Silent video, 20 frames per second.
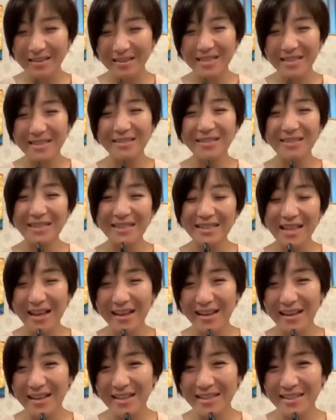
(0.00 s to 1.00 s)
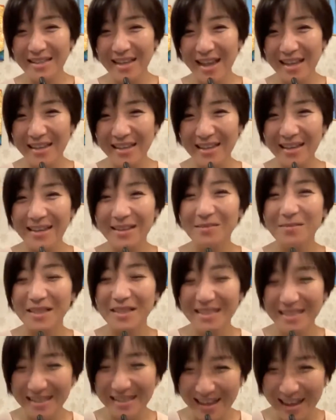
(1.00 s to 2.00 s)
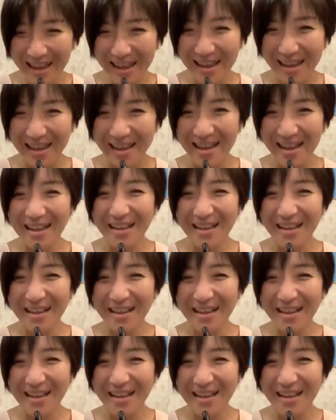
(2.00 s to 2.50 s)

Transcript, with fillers: 一緒に参加していただきまして、